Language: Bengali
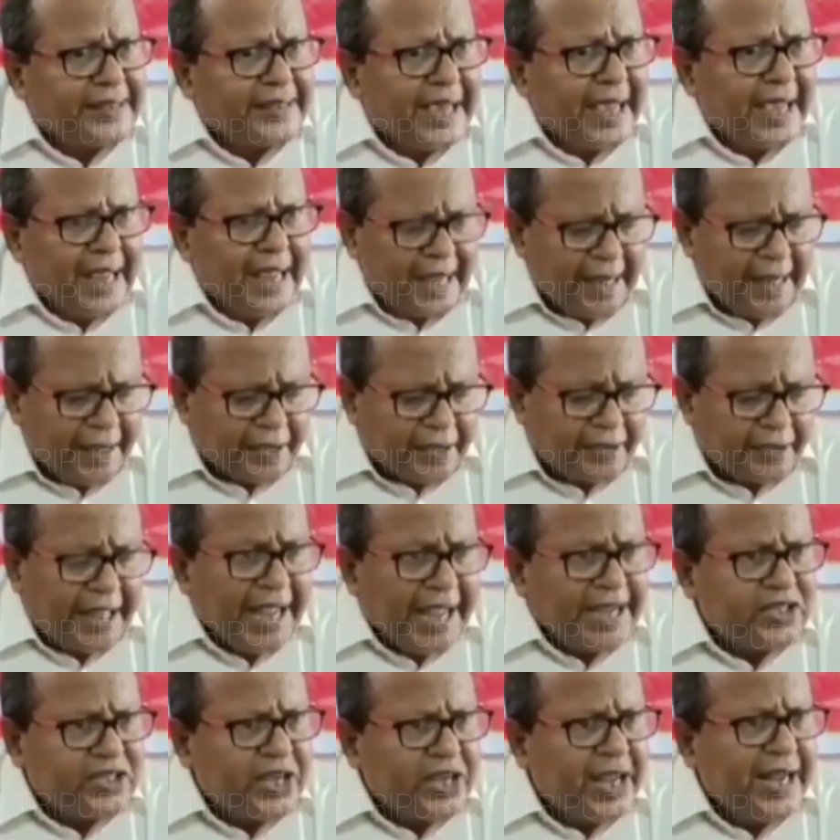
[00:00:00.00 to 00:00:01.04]
যে
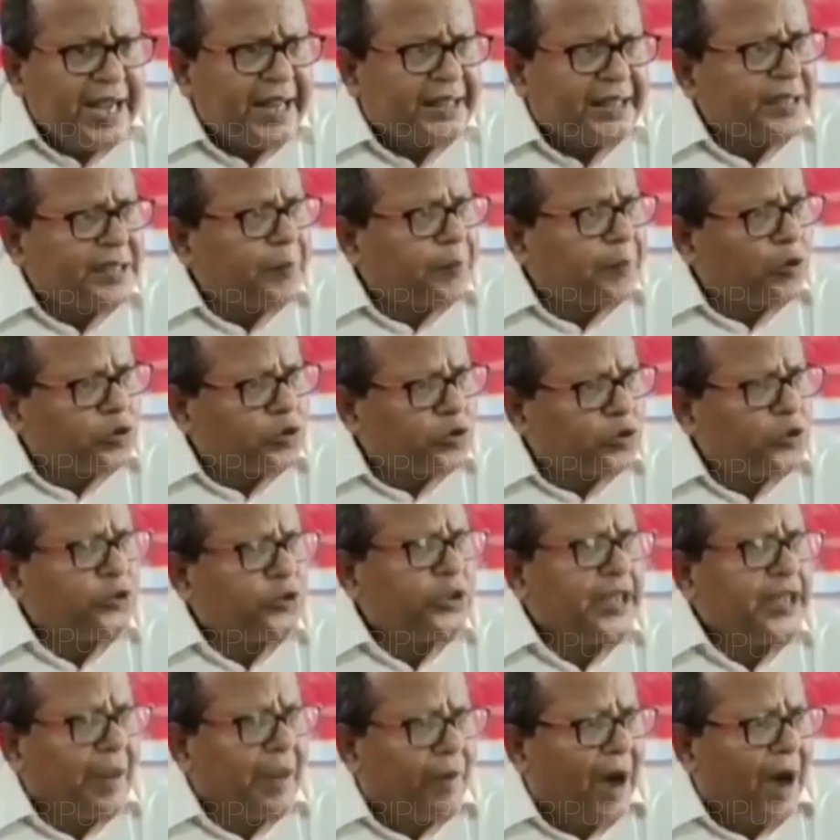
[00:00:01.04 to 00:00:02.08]
তেইশের একটা
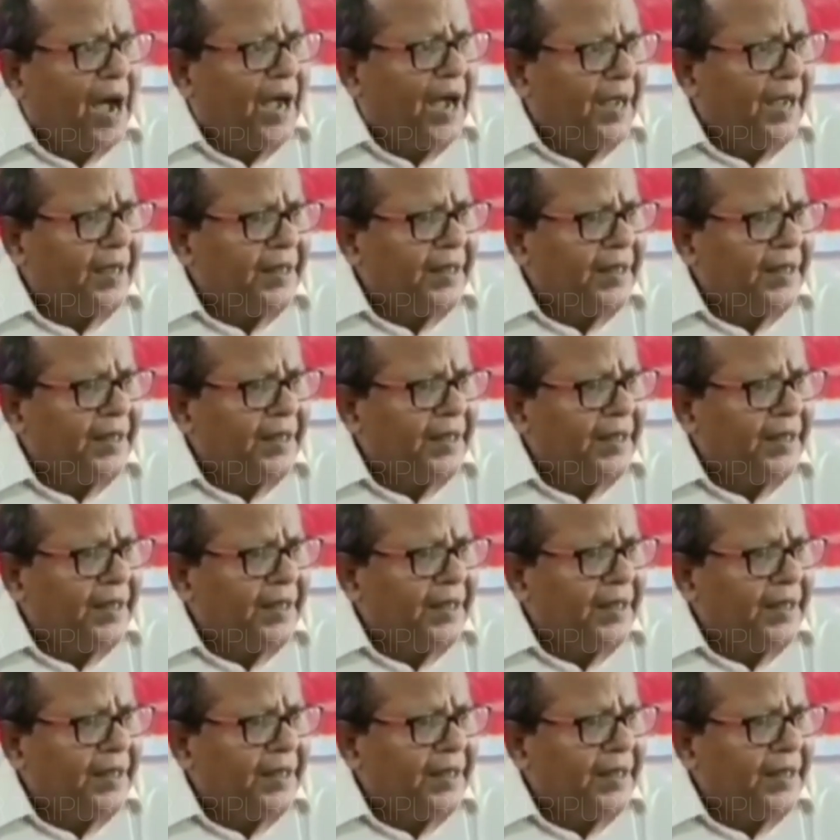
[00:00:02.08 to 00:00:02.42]
প্রস্তুতি নেওয়া